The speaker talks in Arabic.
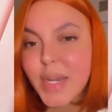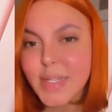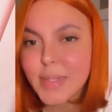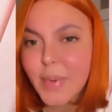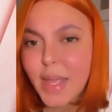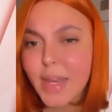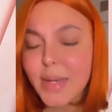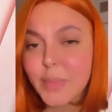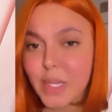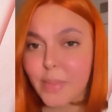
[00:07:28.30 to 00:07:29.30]
بالنسبة
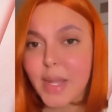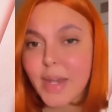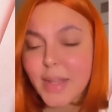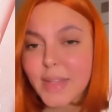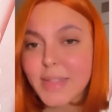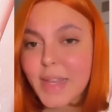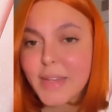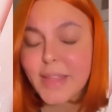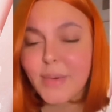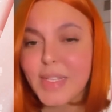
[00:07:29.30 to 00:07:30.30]
لمتابعينك انت
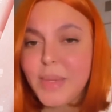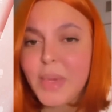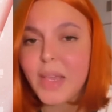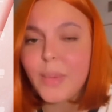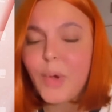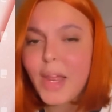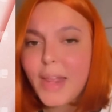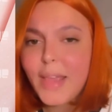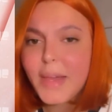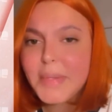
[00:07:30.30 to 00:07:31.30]
اللي دلوقتي بيهجموا
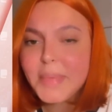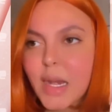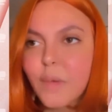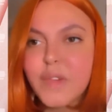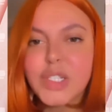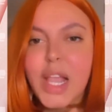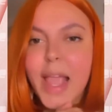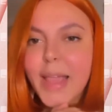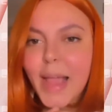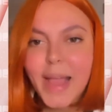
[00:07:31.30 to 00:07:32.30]
عليا انا مفيش
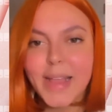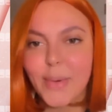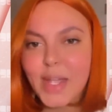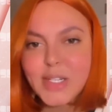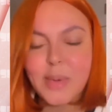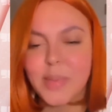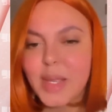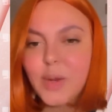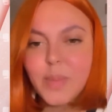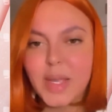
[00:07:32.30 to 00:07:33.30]
اي حاجة وحشة ما
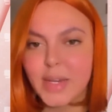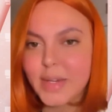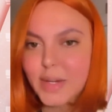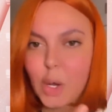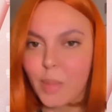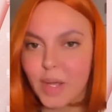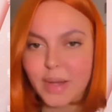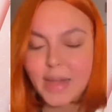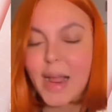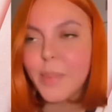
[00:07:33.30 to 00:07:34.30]
بيني وبين عمر
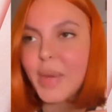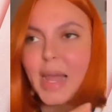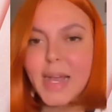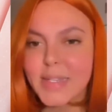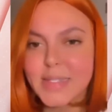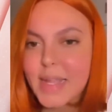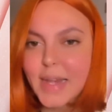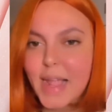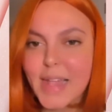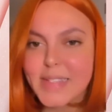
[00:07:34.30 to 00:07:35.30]
بالعكس
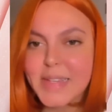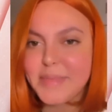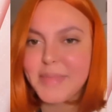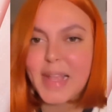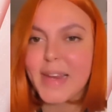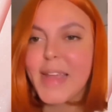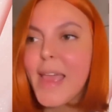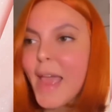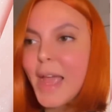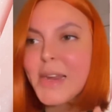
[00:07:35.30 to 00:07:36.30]
يعني عادي يعني
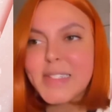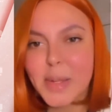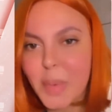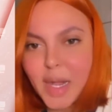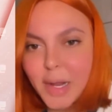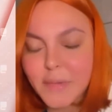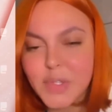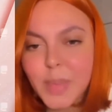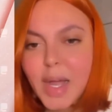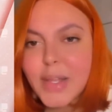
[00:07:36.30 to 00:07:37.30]
احنا اصلا ما
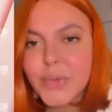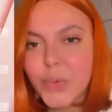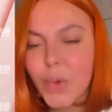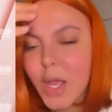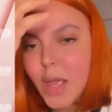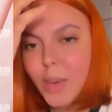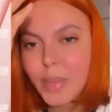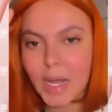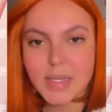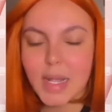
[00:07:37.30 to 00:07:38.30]
نعرفش بعض
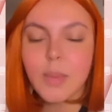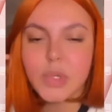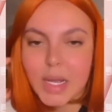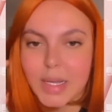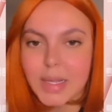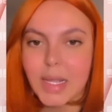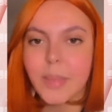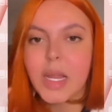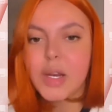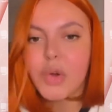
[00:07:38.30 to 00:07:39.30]
وبالعكس انا متأكدة
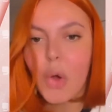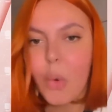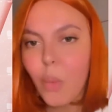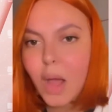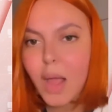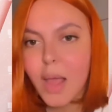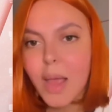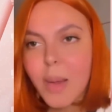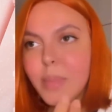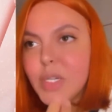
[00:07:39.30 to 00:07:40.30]
كمان ان هو
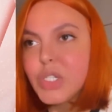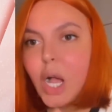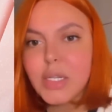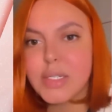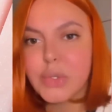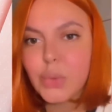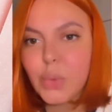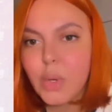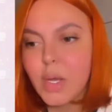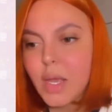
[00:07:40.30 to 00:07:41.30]
مش
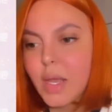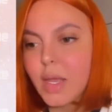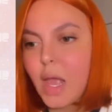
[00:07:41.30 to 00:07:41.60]
قصده